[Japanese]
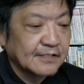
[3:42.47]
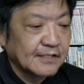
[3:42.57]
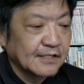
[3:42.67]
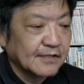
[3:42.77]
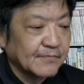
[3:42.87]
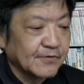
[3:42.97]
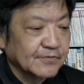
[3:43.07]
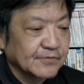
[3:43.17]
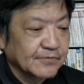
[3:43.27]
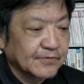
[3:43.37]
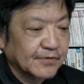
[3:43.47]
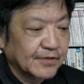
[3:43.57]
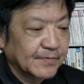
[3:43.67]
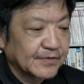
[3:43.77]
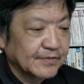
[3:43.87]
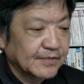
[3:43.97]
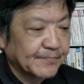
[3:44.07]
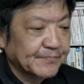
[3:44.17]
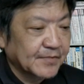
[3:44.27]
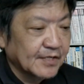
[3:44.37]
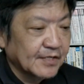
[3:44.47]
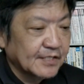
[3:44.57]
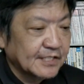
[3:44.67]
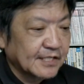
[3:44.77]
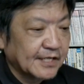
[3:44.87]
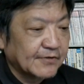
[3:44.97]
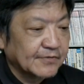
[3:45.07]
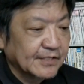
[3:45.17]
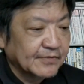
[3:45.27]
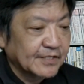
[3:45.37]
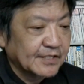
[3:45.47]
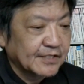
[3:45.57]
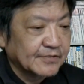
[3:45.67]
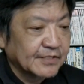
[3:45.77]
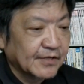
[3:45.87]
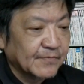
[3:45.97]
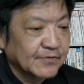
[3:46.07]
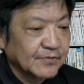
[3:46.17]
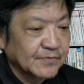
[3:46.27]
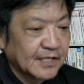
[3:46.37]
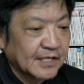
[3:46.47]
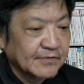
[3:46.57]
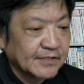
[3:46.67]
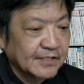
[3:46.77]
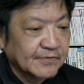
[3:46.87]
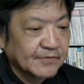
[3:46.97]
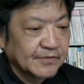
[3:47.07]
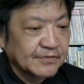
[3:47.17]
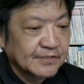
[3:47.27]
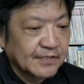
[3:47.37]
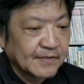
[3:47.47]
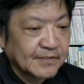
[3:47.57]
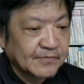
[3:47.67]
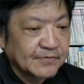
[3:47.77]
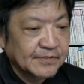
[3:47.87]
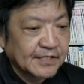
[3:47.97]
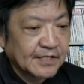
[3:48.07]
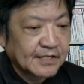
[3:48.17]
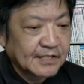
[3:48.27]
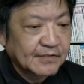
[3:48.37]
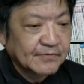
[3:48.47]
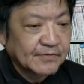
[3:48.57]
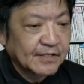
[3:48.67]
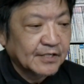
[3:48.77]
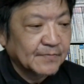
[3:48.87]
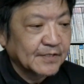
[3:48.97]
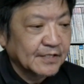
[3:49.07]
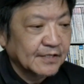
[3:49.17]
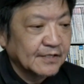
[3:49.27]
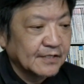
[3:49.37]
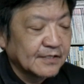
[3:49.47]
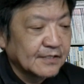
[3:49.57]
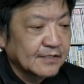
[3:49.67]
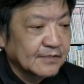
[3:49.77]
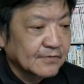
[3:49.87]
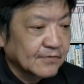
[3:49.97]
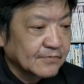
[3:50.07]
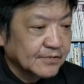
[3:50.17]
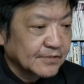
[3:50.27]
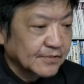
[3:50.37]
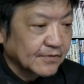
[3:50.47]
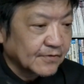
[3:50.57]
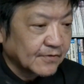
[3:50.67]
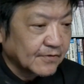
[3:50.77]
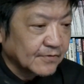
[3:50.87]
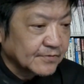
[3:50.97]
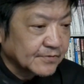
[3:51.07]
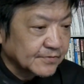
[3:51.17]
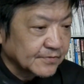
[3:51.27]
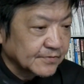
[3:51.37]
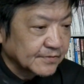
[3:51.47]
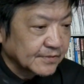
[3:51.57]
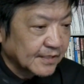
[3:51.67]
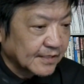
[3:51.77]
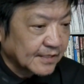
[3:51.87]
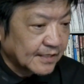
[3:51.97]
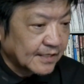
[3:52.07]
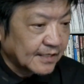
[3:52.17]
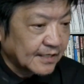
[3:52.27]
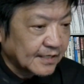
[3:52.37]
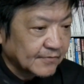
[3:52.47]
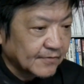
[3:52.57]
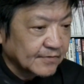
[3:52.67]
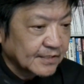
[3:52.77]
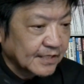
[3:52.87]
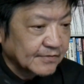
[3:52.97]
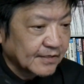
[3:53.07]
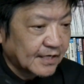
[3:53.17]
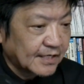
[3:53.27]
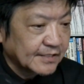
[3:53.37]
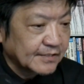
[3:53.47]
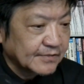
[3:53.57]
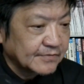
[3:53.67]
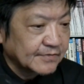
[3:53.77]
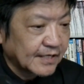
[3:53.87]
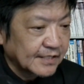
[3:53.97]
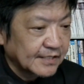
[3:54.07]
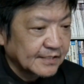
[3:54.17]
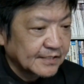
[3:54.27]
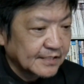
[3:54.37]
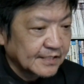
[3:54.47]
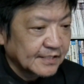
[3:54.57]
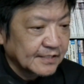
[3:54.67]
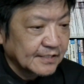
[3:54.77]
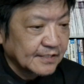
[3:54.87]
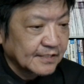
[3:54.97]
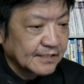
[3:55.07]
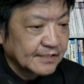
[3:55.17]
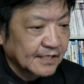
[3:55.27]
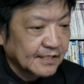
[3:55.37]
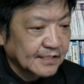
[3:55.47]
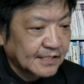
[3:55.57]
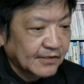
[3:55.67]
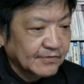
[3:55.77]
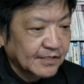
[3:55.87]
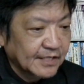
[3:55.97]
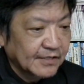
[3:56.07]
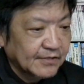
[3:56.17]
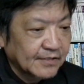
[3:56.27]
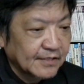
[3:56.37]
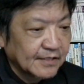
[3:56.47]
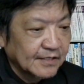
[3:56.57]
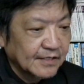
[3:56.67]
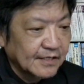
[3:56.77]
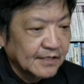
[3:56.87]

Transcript: えー、もうちょっと言いましょうか記者が A 子さんの父に取材を申し込むとあの出来事について私の口から語ることはできませんと口を継ぐんだが今回の有愛キさんがたどった悲劇